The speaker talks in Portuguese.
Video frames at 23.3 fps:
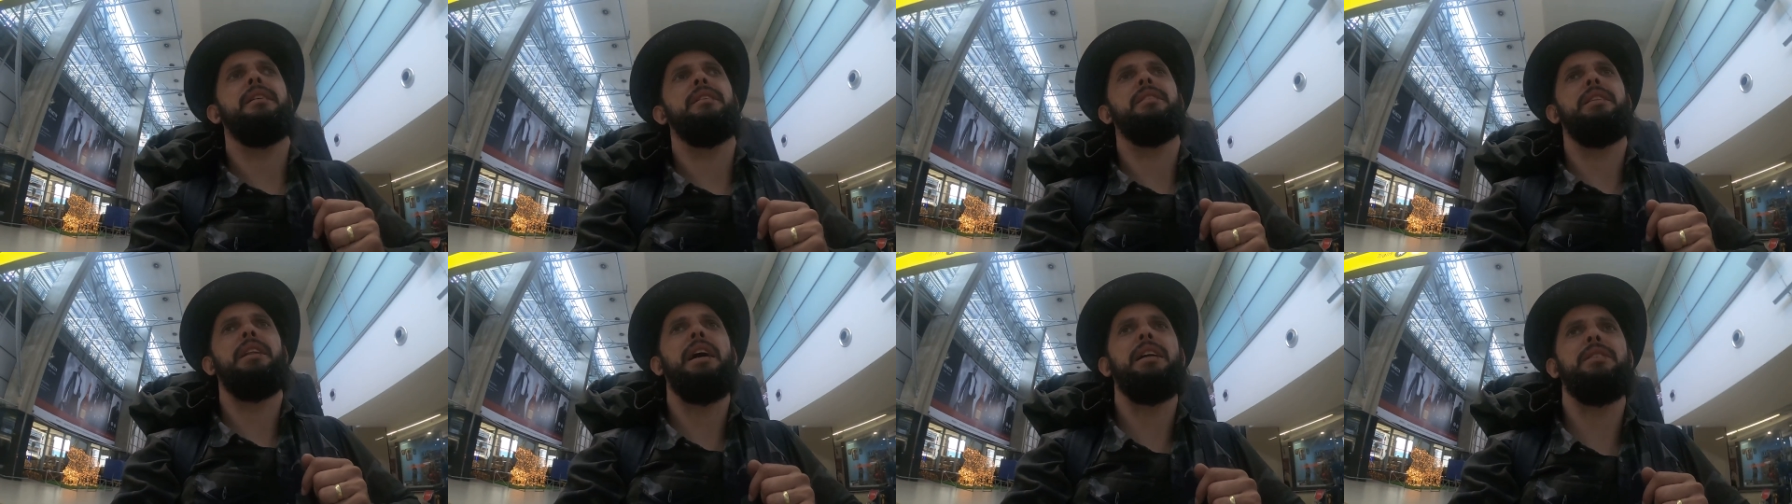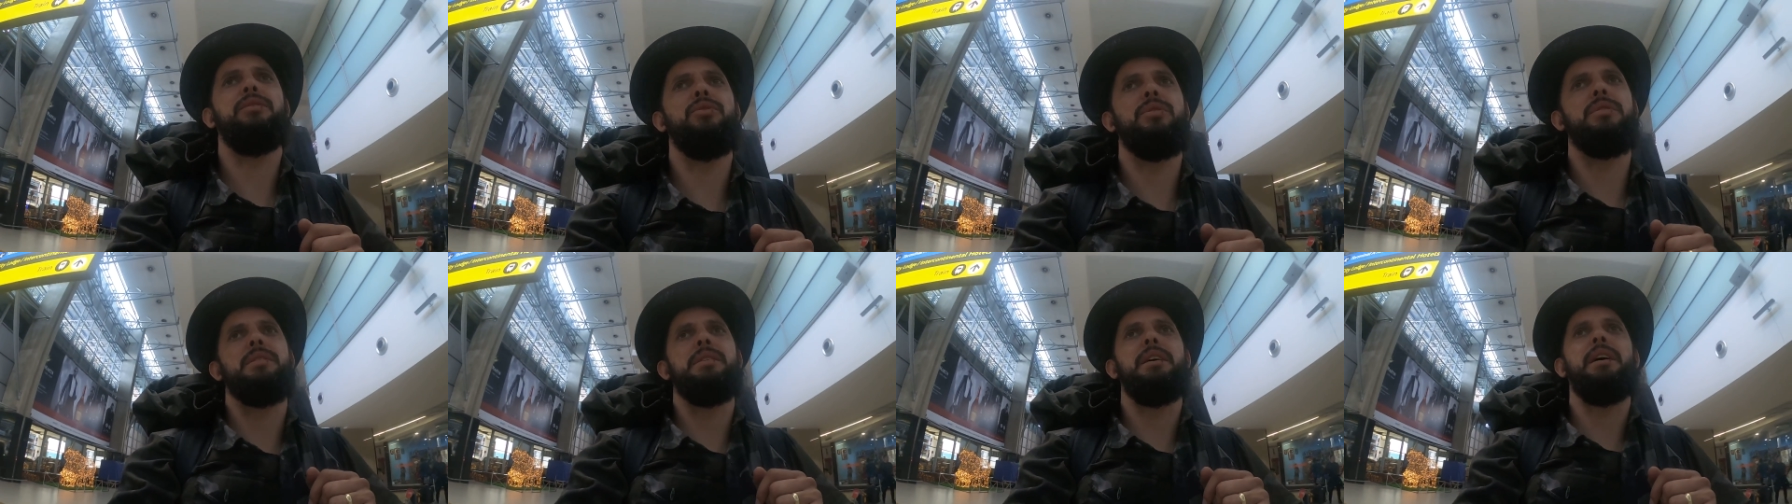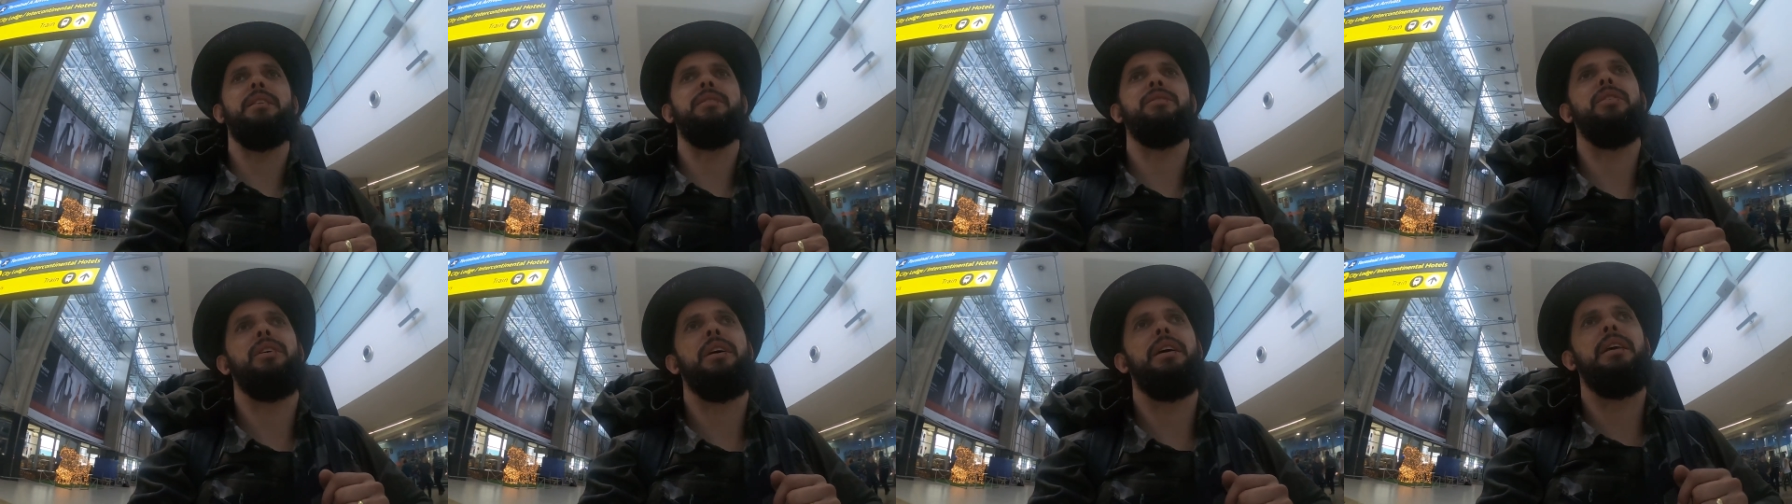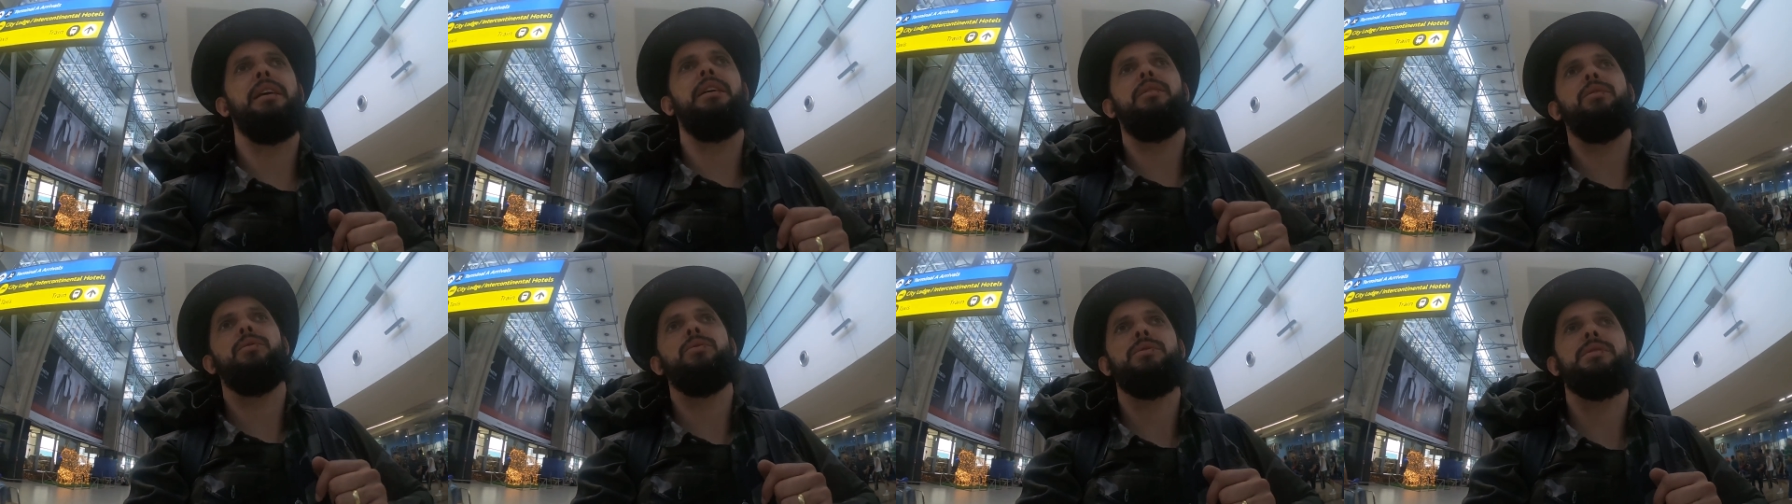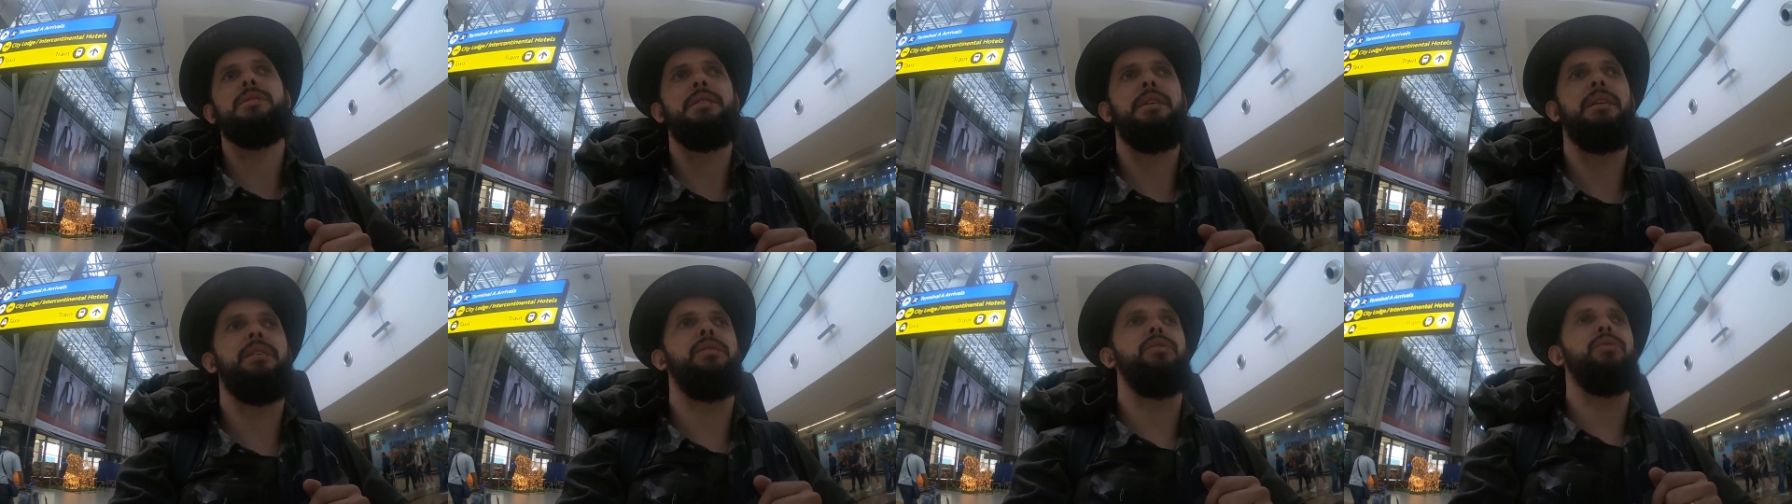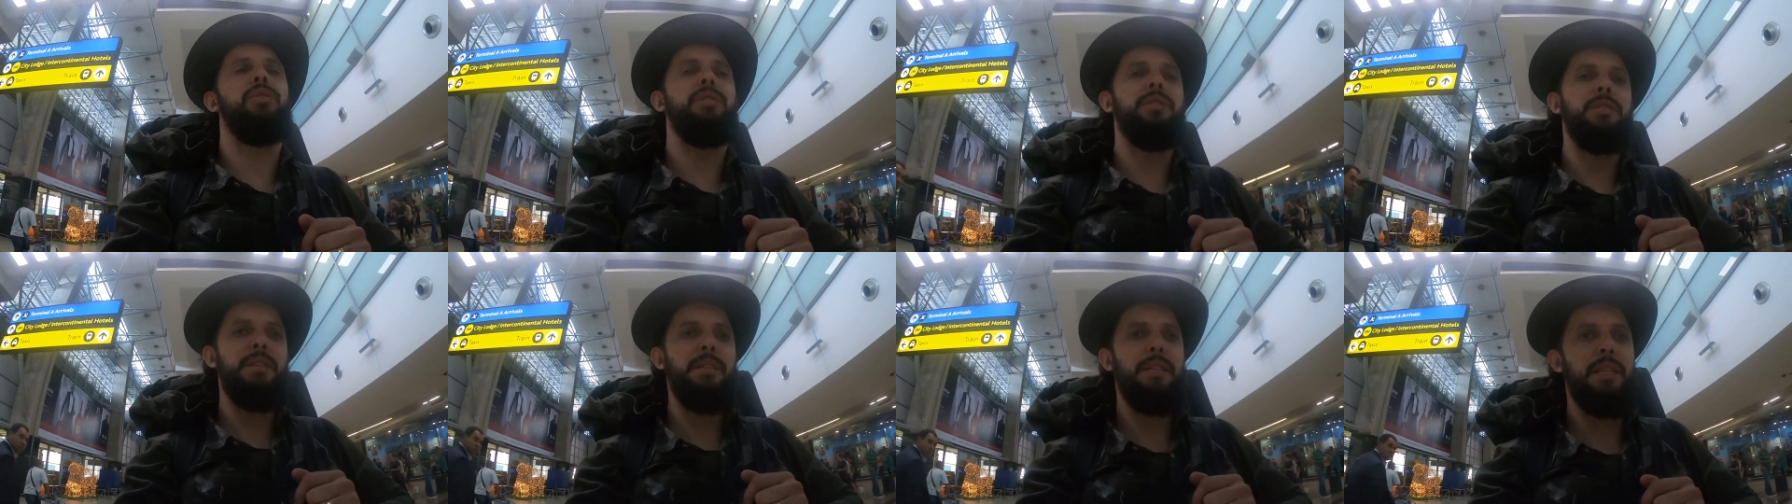lá do centro aqui custa em
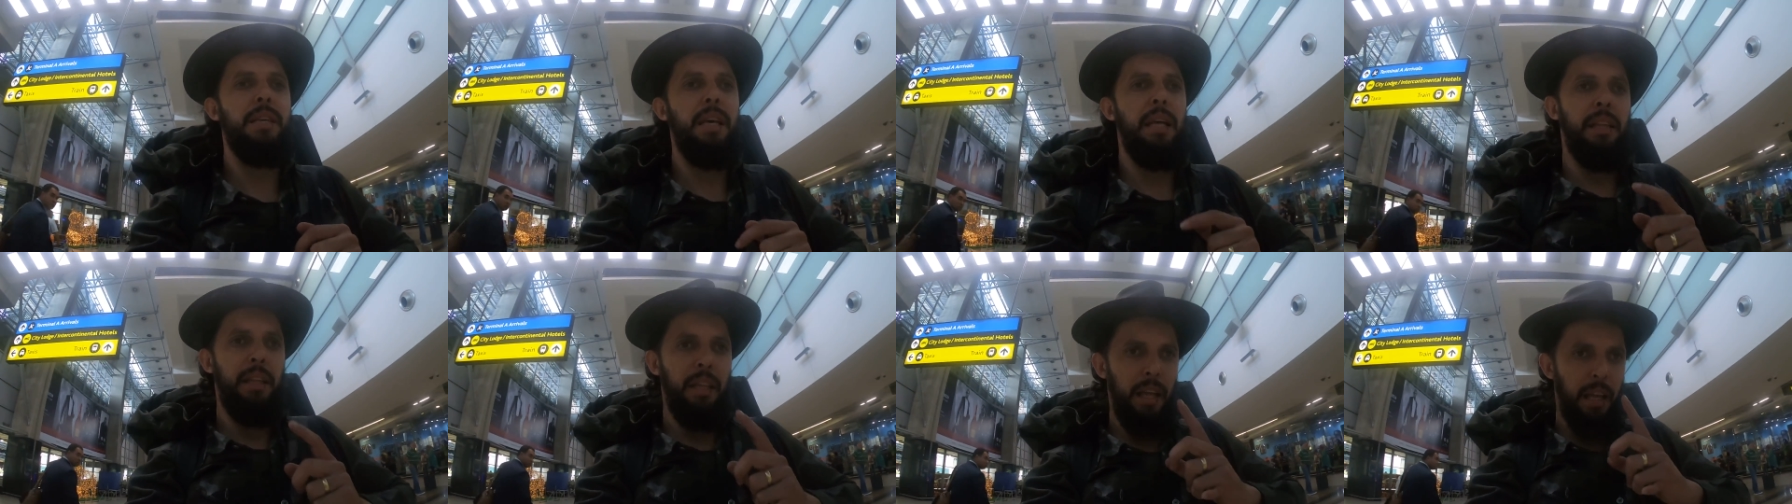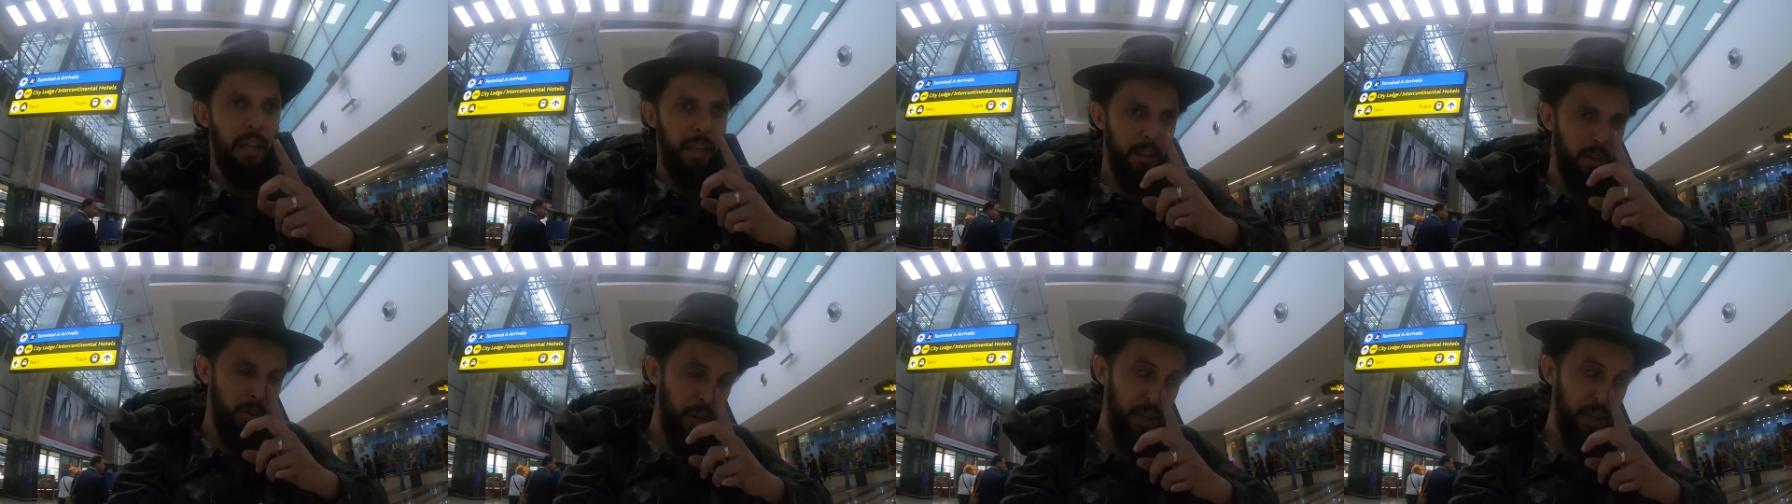torno de 70,